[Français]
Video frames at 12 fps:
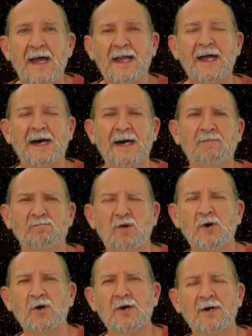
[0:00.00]
Elle a
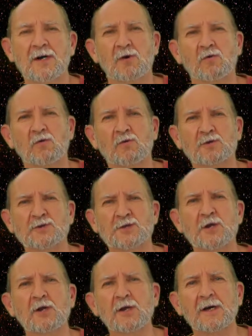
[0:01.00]
rapport au
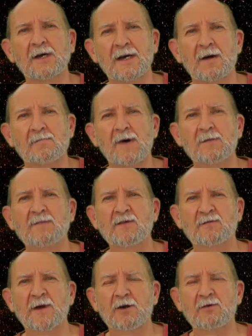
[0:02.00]
seul
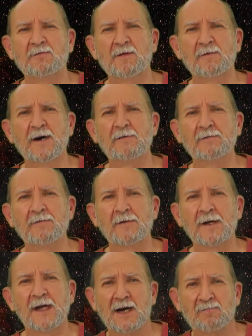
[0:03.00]
mammifère vivant
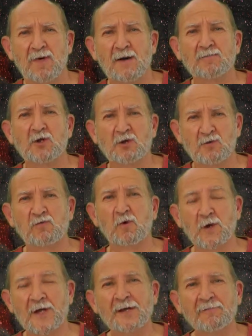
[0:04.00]
capable de
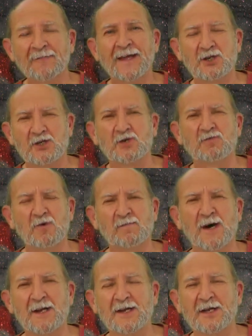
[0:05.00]
voler, je veux
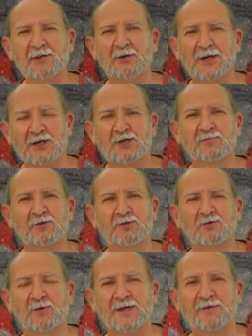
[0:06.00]
parler de la
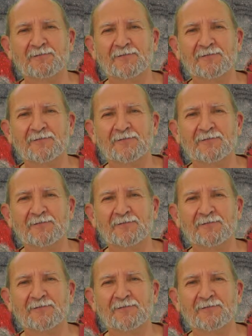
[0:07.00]
chauve-souris.